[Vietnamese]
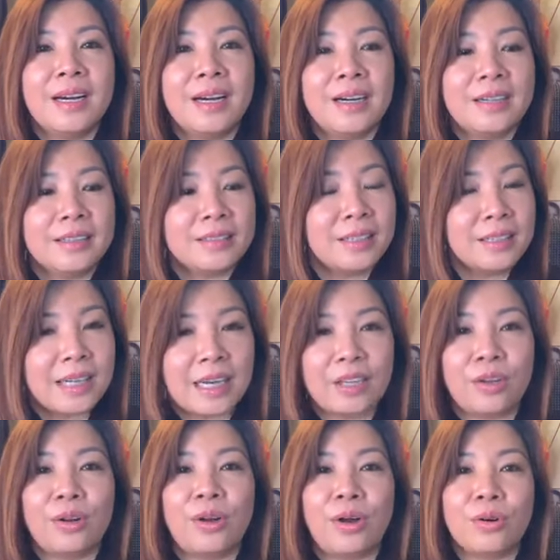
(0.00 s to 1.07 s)
à, tất
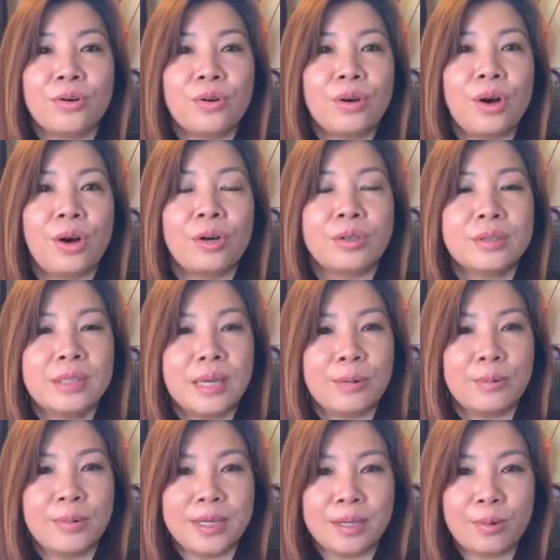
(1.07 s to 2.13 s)
cả tội lỗi của con và
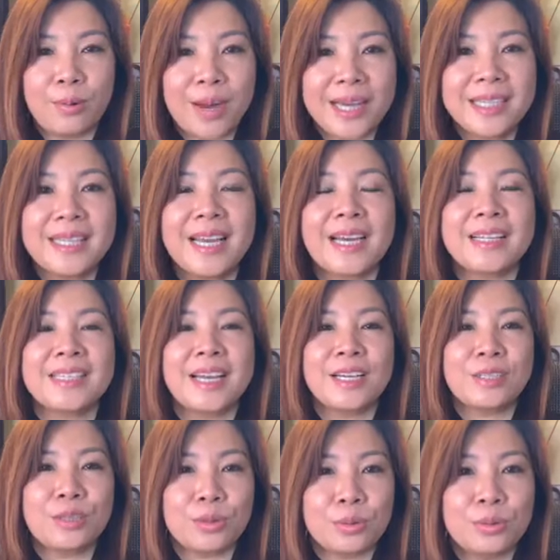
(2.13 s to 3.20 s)
nguyện quán gia
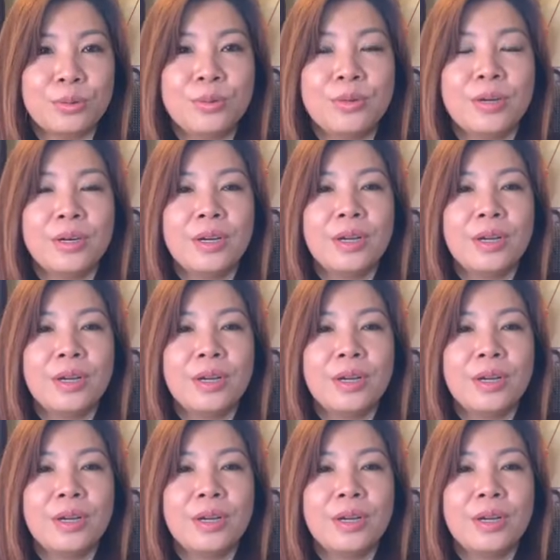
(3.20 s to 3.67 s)
trái chủ